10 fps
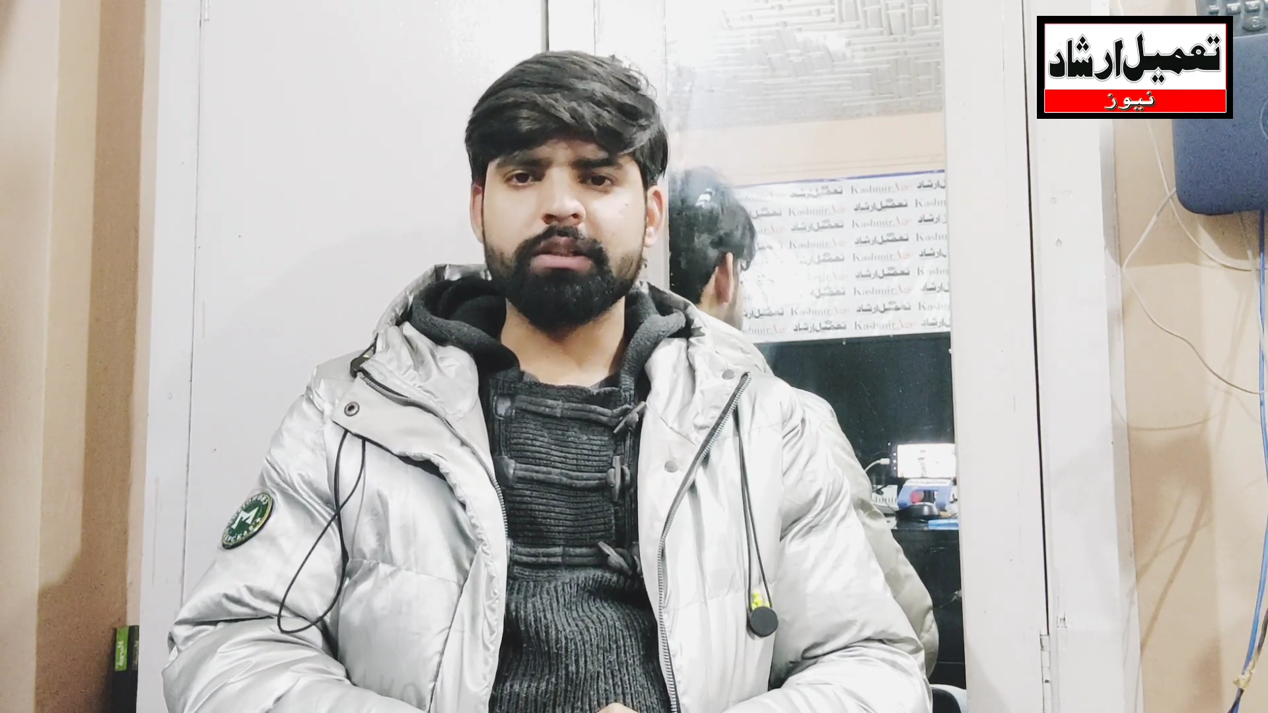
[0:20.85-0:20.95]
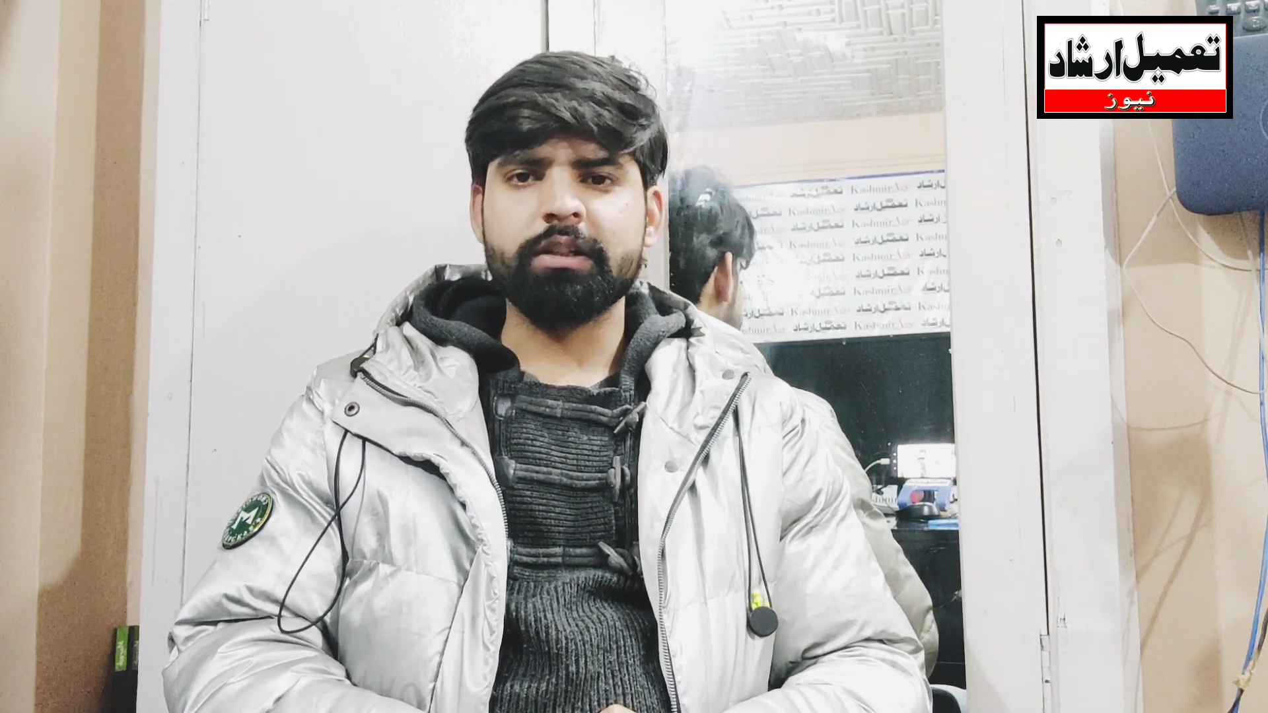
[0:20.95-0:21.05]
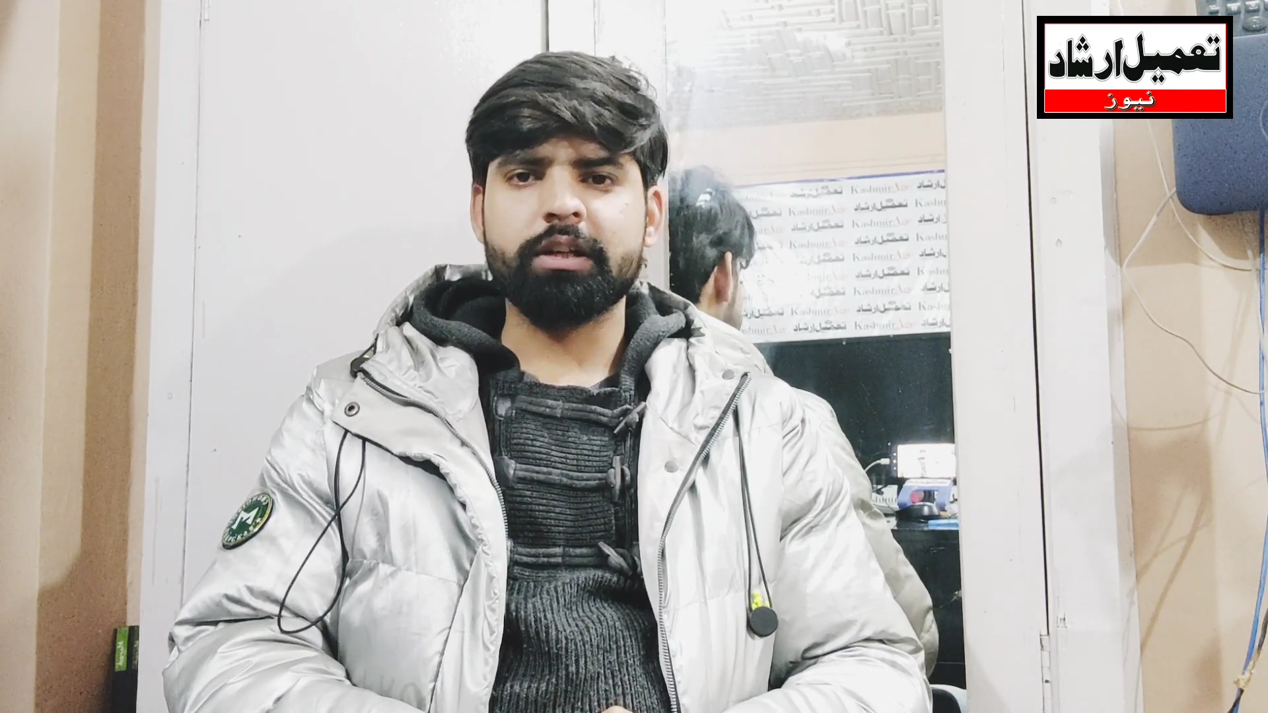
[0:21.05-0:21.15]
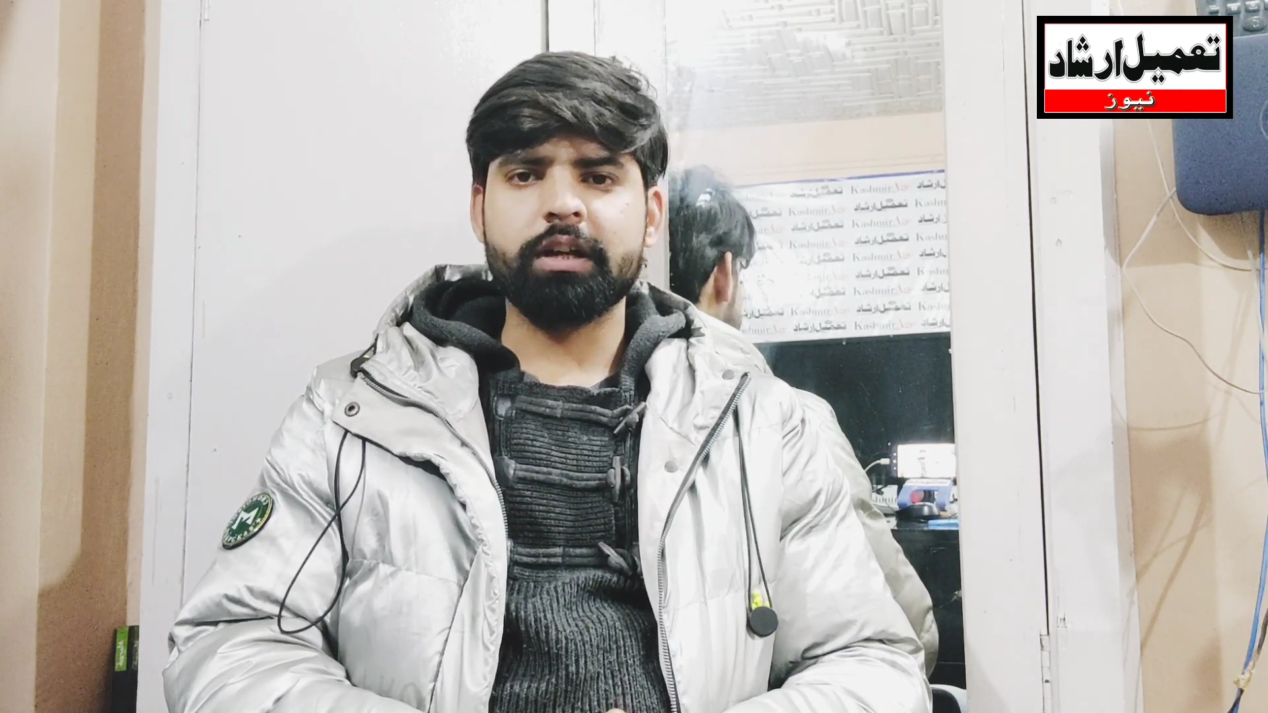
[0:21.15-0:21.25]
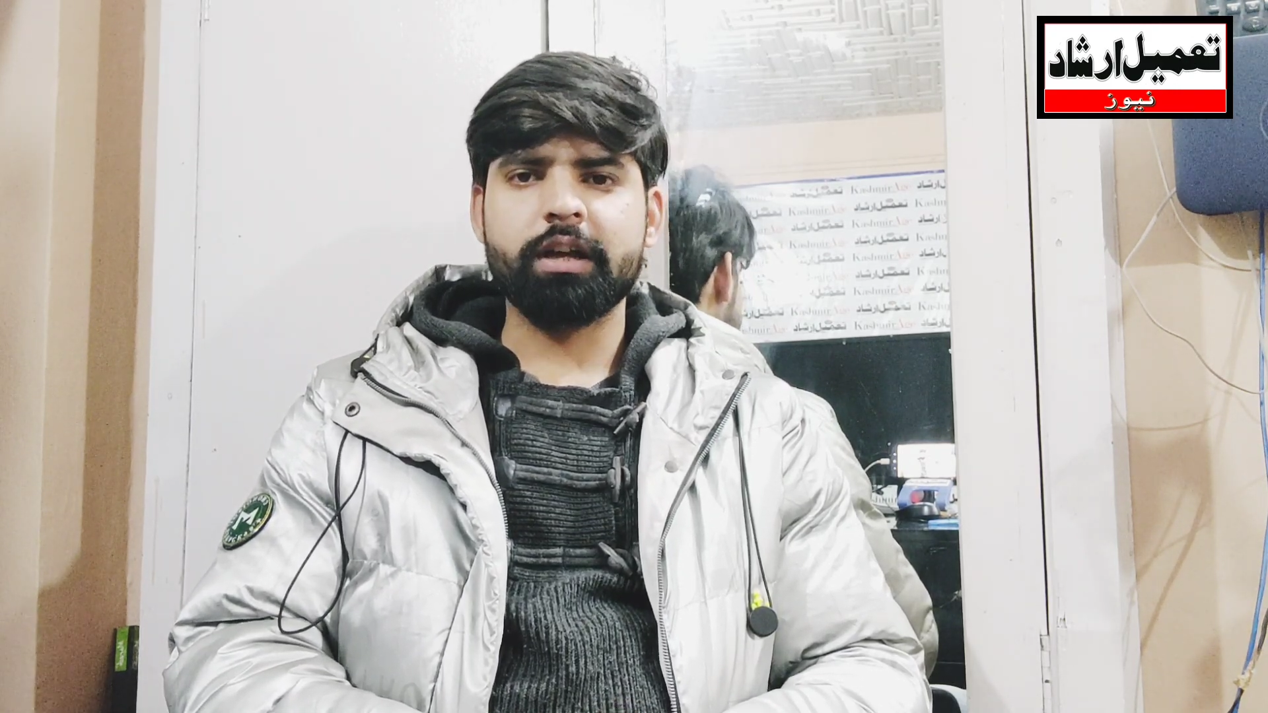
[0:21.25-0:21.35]

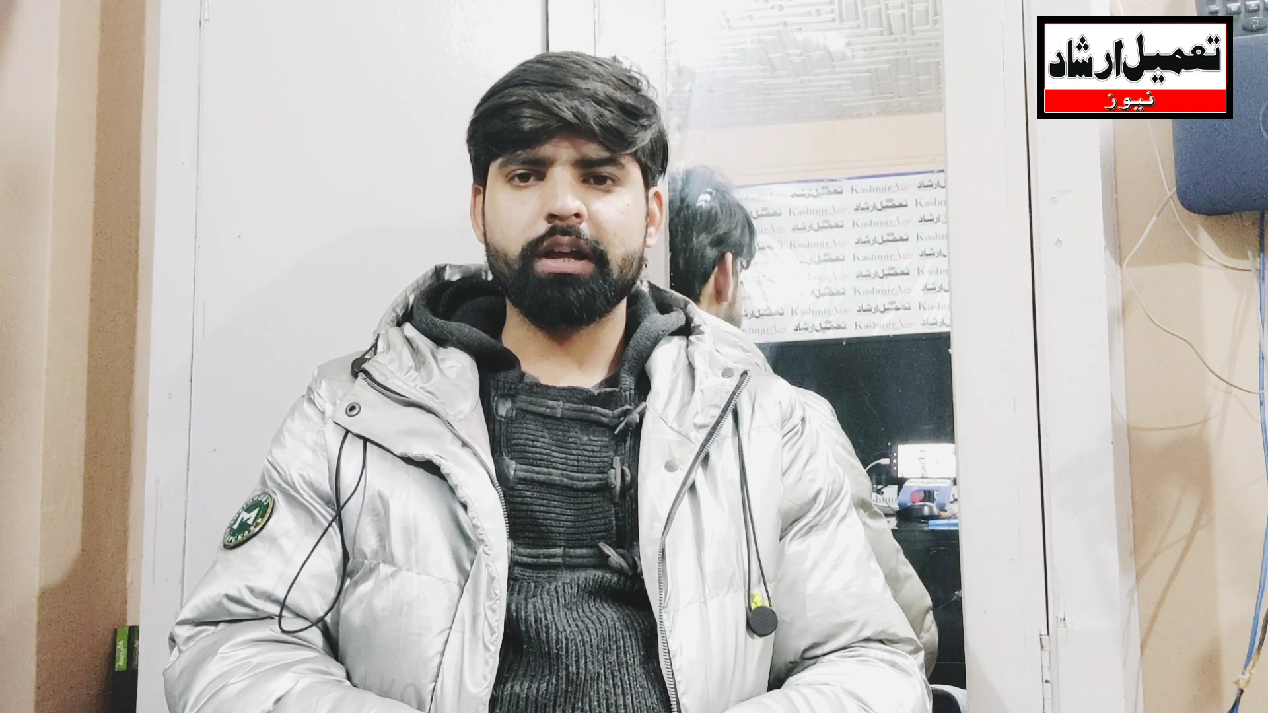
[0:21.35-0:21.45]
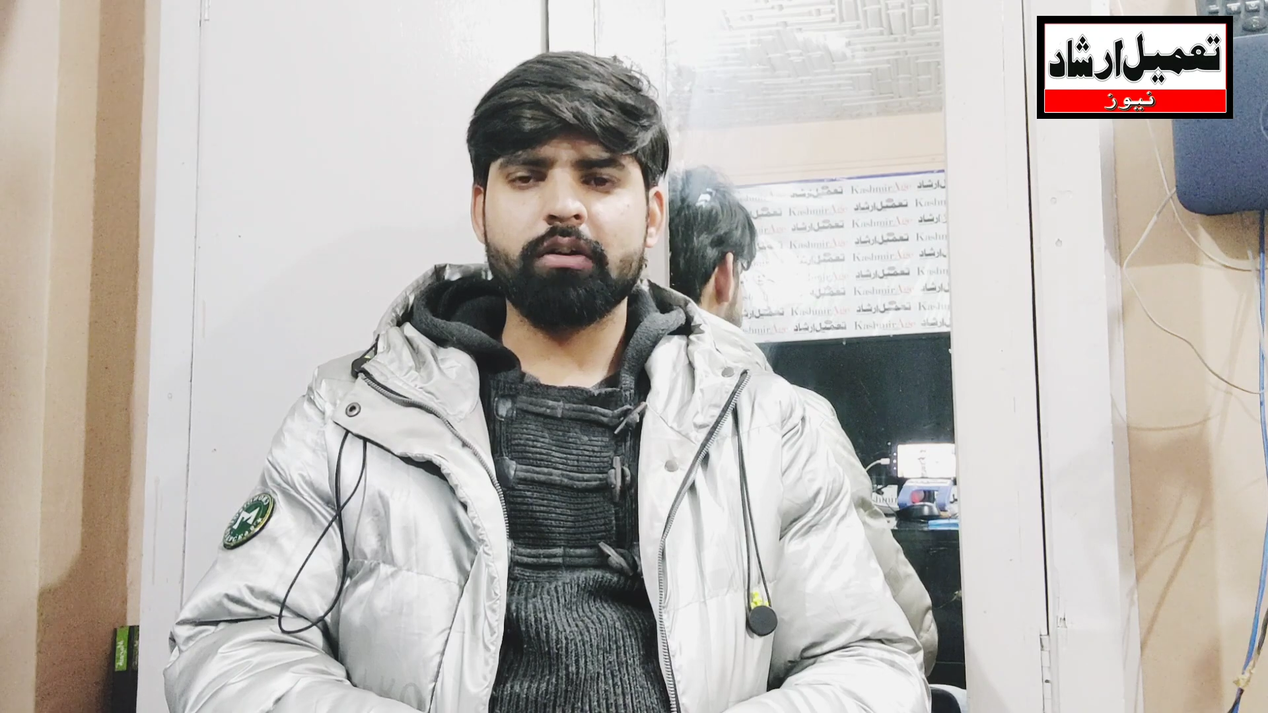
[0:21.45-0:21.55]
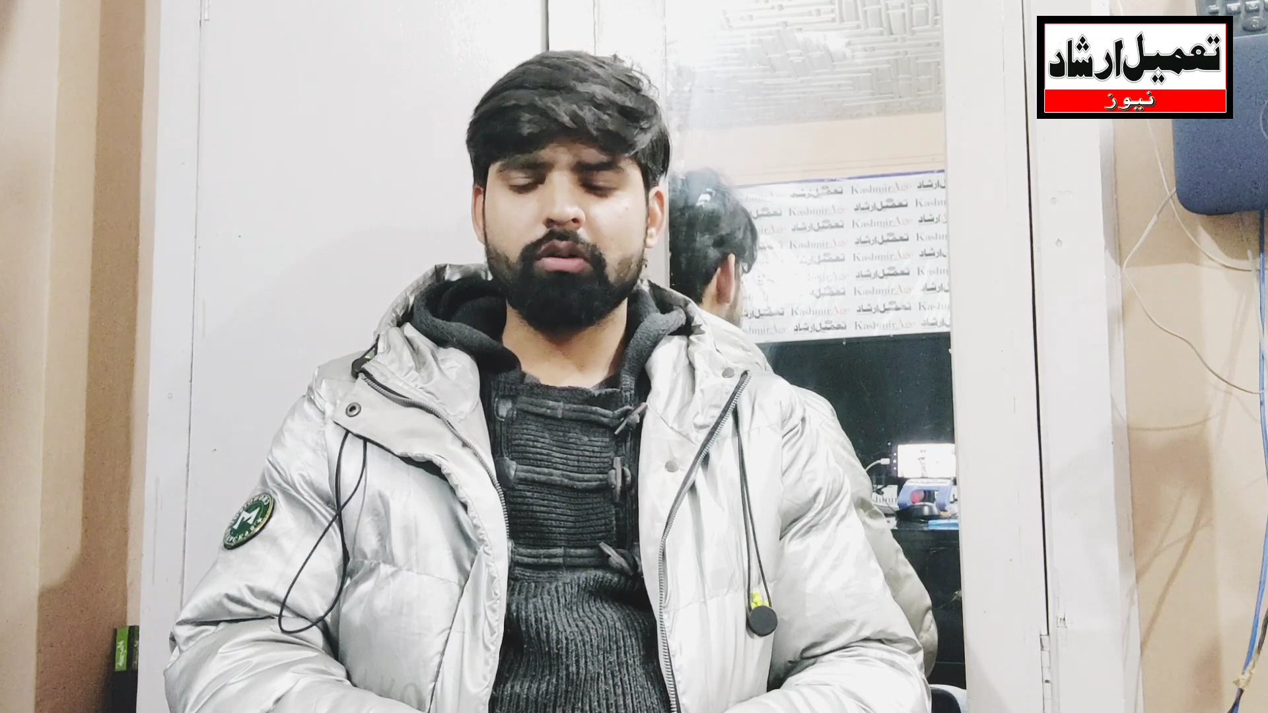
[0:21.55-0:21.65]
किए गए हैं